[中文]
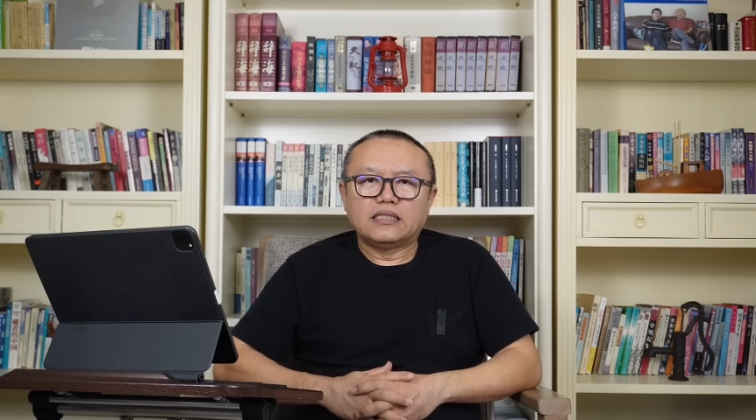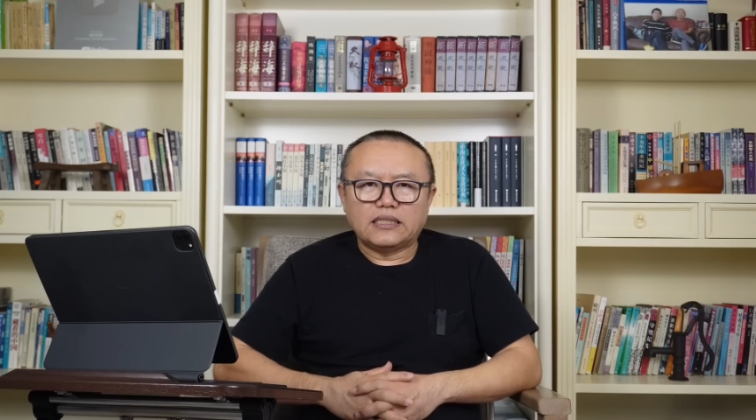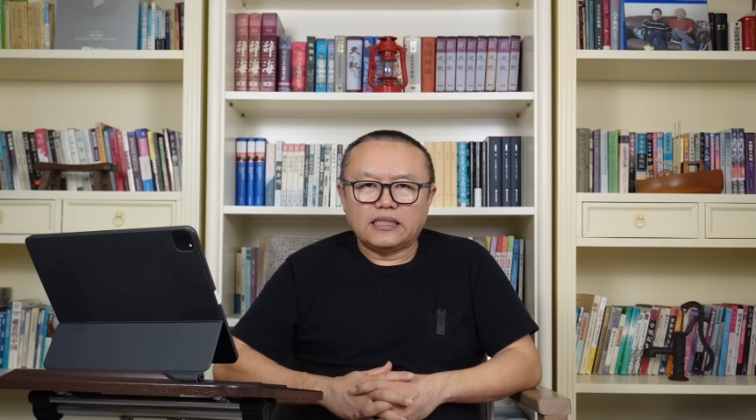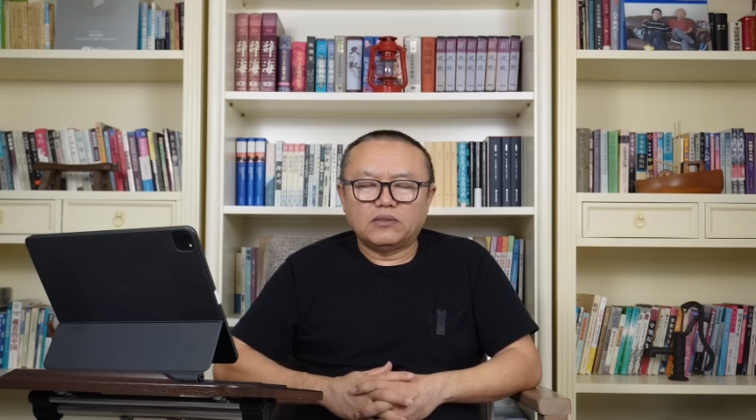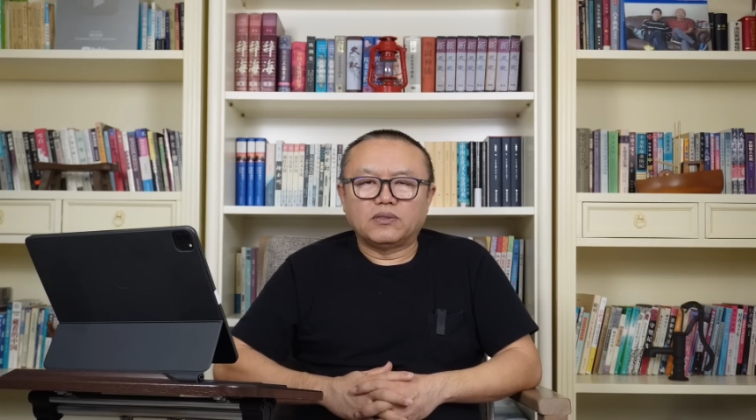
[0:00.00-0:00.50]

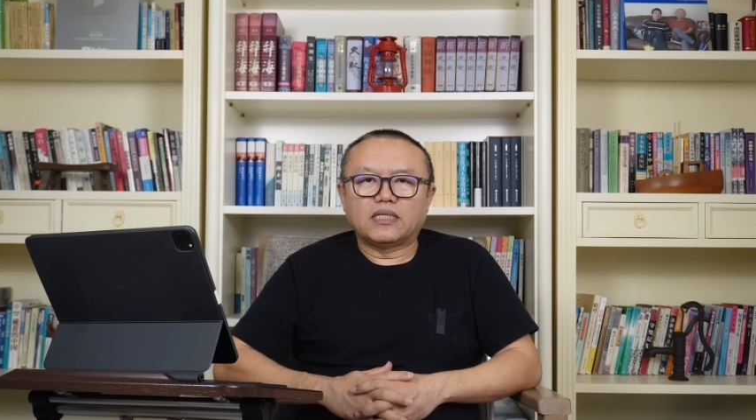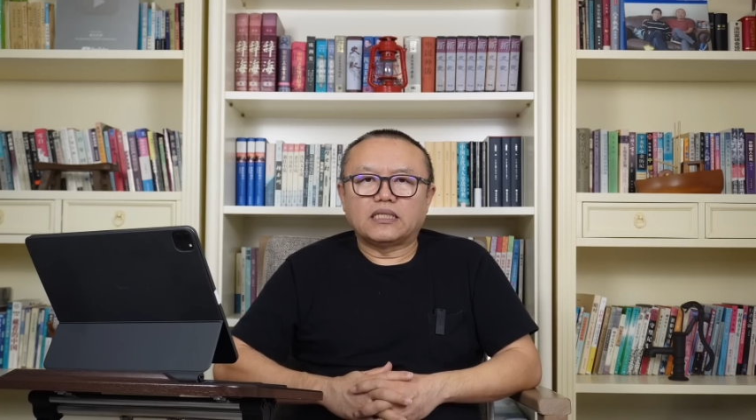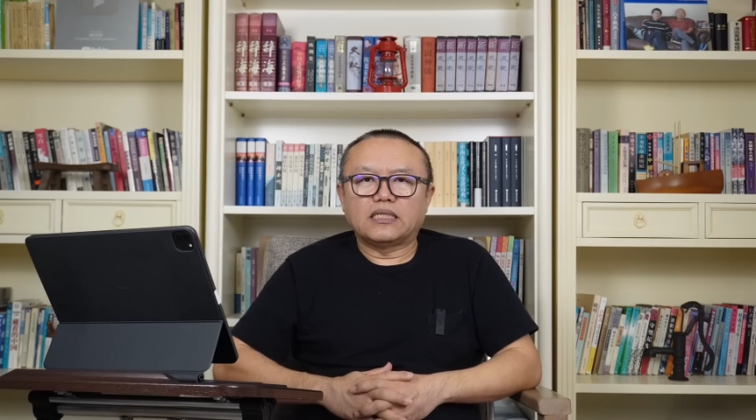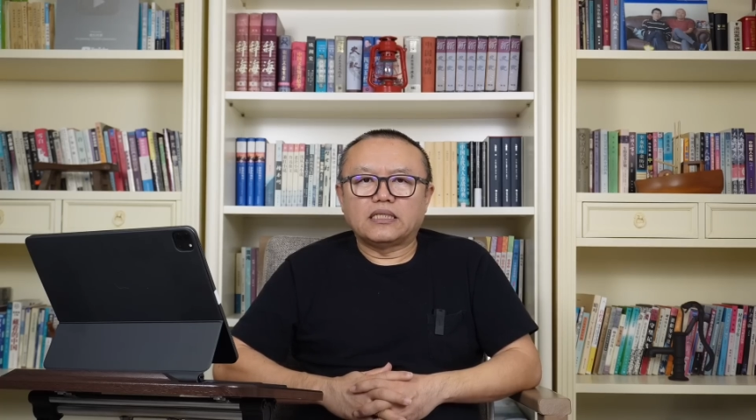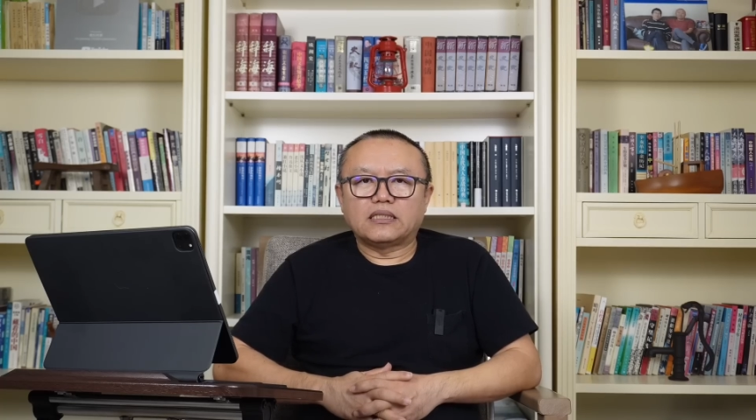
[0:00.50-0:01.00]
也有可
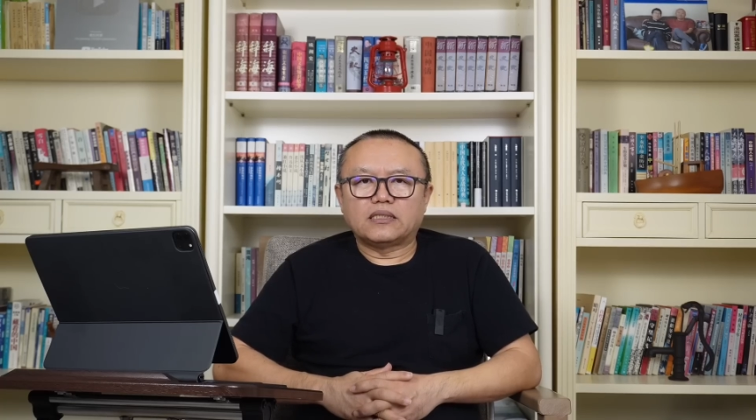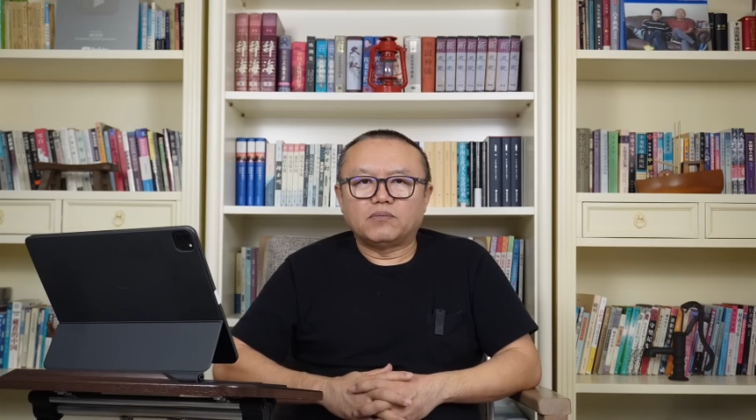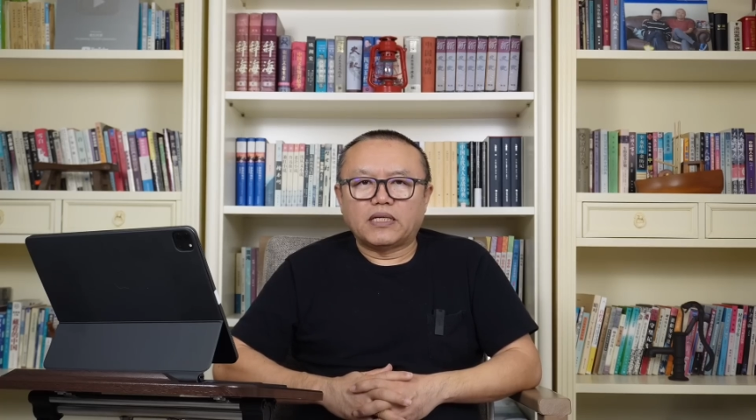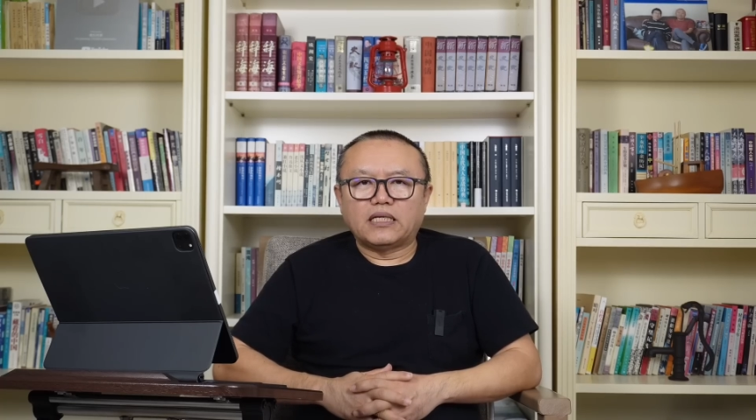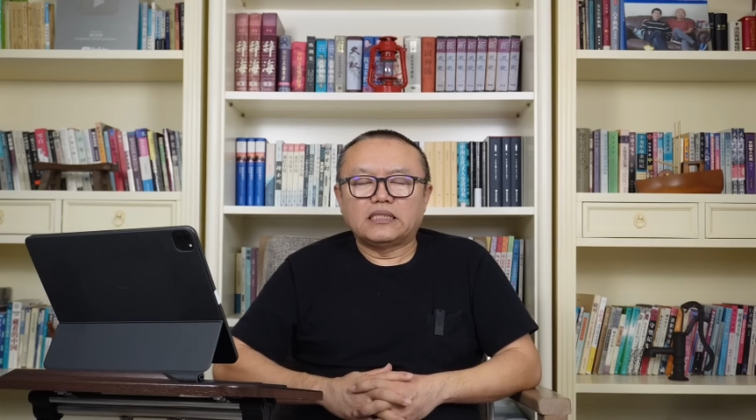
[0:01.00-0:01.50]
能呢是
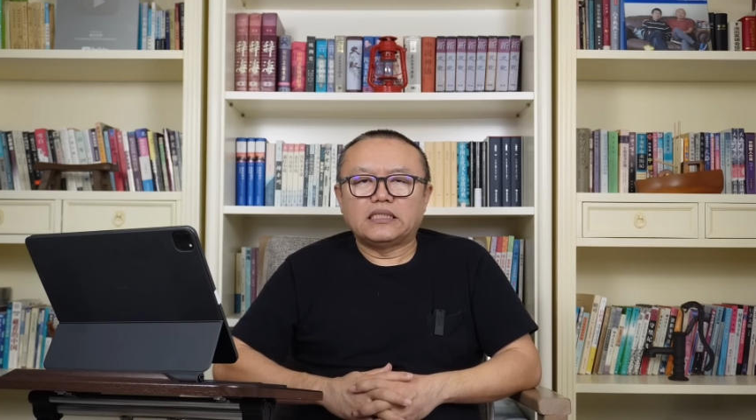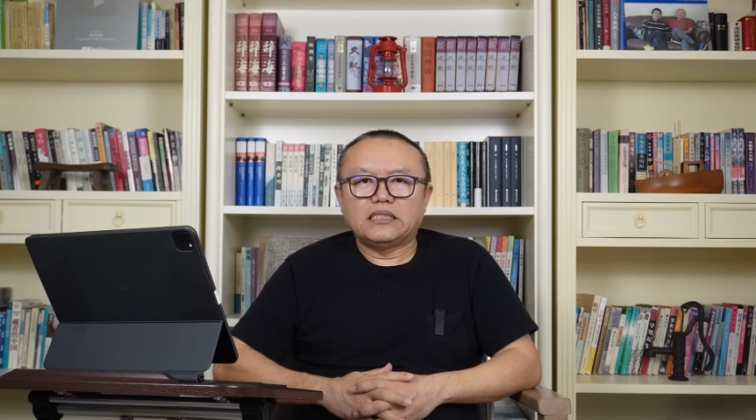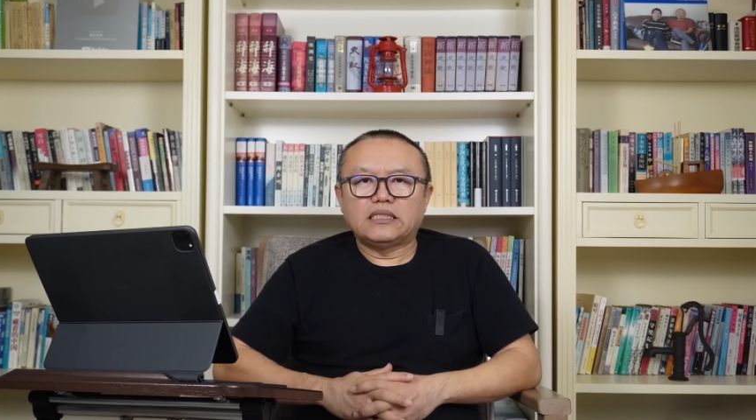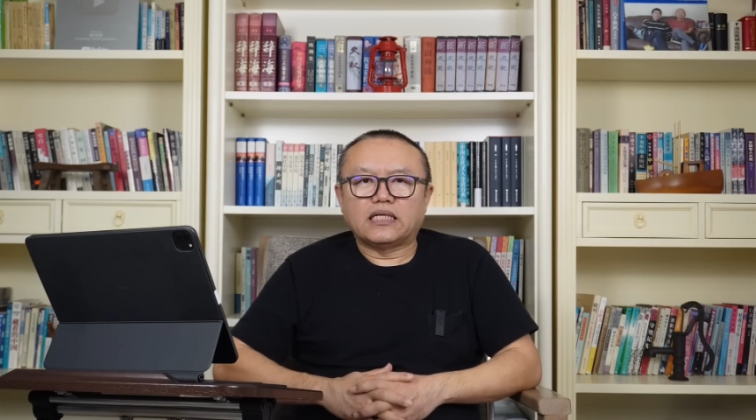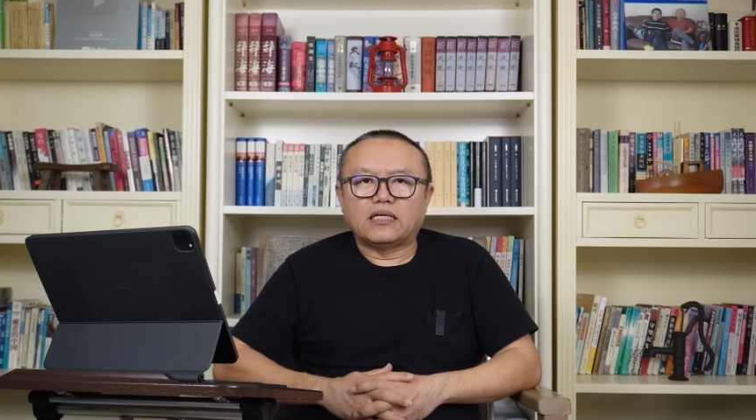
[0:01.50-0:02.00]
麦卡
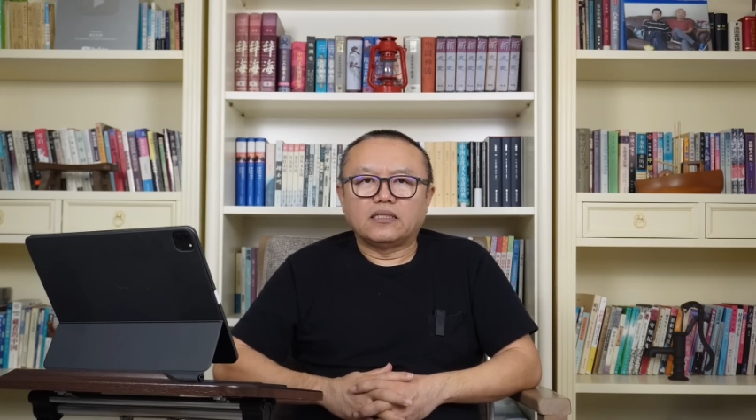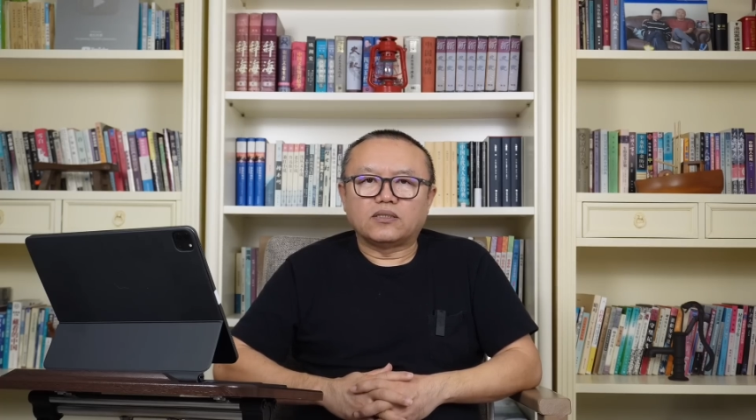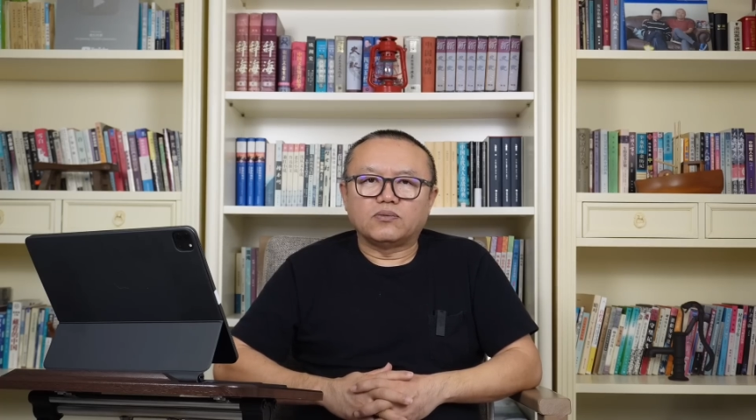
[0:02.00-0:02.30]
锡议长，